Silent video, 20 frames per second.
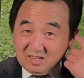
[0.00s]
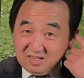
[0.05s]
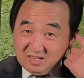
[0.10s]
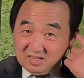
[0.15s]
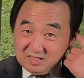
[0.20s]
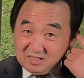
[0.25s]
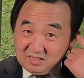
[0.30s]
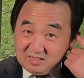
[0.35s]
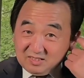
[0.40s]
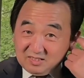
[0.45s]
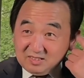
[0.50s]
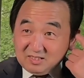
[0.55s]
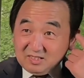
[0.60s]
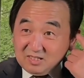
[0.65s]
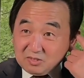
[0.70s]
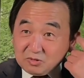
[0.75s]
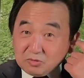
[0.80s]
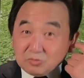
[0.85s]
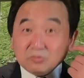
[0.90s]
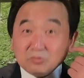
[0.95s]
哎，
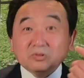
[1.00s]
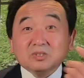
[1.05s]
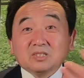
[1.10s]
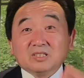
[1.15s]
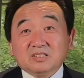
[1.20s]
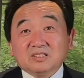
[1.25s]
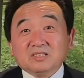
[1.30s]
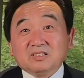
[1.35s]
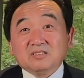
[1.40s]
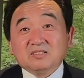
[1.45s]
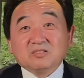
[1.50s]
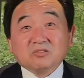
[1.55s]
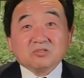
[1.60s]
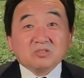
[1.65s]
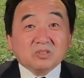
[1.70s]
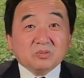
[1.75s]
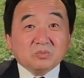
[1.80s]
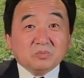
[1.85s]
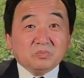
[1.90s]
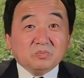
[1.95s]
耶稣其实就
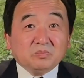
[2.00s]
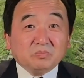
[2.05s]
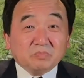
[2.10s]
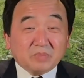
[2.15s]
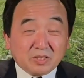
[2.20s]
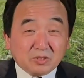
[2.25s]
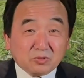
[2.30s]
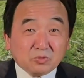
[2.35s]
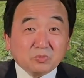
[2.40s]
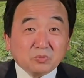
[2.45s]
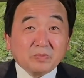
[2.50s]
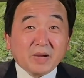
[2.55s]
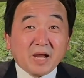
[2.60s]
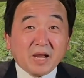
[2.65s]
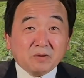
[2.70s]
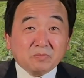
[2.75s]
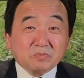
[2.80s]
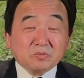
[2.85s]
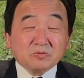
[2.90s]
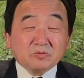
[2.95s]
是被出
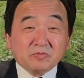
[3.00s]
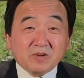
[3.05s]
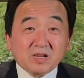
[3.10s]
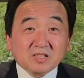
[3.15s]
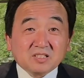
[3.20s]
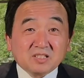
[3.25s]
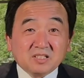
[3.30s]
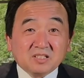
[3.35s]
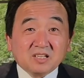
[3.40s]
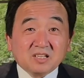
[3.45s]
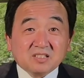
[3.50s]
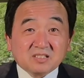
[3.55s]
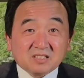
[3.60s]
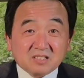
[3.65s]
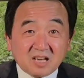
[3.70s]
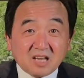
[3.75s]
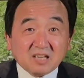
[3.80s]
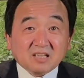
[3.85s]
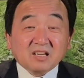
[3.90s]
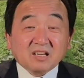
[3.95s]
卖而不放弃他的
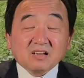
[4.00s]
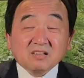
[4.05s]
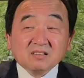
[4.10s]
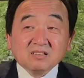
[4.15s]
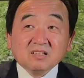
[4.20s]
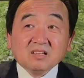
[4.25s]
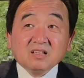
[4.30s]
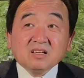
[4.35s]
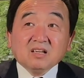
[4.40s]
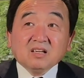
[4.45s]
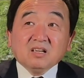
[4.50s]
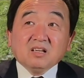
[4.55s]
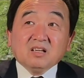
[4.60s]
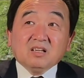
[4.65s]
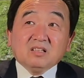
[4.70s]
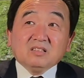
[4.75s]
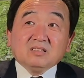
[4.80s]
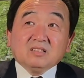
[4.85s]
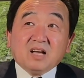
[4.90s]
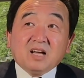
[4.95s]
善良，
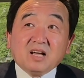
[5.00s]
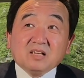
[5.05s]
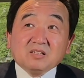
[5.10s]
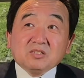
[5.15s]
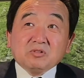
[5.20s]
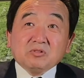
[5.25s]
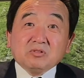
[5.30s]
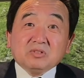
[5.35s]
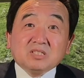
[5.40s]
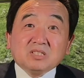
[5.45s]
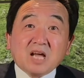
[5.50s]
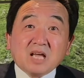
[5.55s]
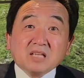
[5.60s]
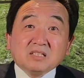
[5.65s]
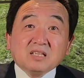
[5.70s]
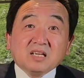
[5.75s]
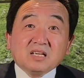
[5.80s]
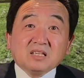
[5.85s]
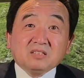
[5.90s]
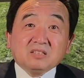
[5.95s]
那去展
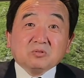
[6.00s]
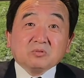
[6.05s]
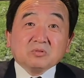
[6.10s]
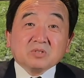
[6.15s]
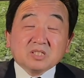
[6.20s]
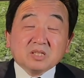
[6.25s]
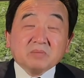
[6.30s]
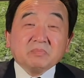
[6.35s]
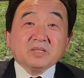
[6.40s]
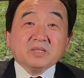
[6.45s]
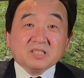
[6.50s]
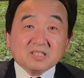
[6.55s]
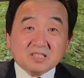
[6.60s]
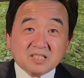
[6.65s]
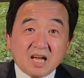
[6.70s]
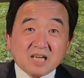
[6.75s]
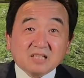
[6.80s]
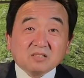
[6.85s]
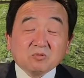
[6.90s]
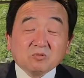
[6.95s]
现了一种生命的
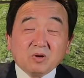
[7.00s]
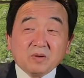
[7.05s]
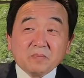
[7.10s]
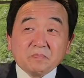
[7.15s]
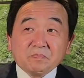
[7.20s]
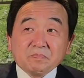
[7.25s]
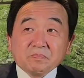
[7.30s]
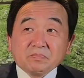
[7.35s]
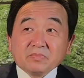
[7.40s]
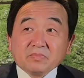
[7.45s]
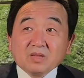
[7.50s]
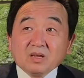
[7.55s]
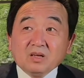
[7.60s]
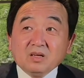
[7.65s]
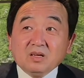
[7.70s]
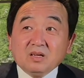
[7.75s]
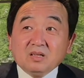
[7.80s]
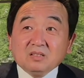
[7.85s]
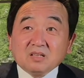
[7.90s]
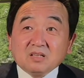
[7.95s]
价值观。
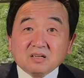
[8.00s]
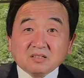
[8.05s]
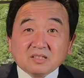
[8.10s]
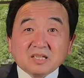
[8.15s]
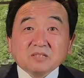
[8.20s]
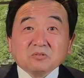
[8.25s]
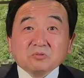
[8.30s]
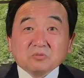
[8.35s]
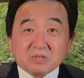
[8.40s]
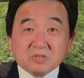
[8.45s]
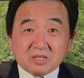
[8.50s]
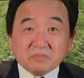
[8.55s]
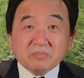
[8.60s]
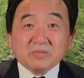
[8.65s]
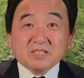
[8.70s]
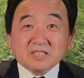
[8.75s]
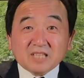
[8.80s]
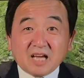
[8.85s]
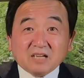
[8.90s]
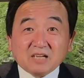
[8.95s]
当然，这种生
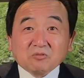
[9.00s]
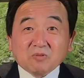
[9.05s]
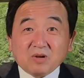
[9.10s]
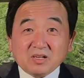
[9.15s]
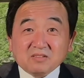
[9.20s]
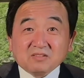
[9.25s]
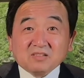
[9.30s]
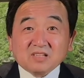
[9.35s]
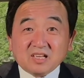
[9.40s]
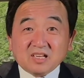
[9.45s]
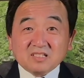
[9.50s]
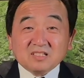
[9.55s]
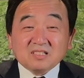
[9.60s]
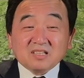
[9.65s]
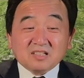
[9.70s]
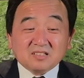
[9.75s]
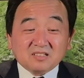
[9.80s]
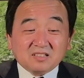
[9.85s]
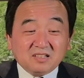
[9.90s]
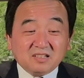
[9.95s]
命价值观在
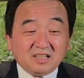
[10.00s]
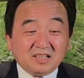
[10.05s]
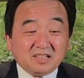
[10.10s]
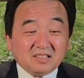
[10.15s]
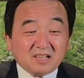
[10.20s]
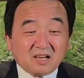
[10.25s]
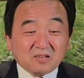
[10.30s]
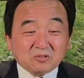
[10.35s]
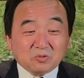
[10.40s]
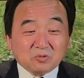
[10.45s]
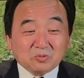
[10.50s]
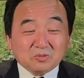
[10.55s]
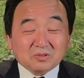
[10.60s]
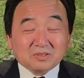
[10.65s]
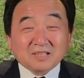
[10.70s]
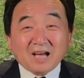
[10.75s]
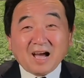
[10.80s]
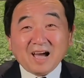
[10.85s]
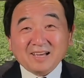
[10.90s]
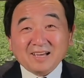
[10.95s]
现实利益当中
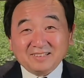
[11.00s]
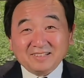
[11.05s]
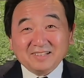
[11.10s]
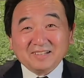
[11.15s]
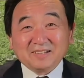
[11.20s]
太，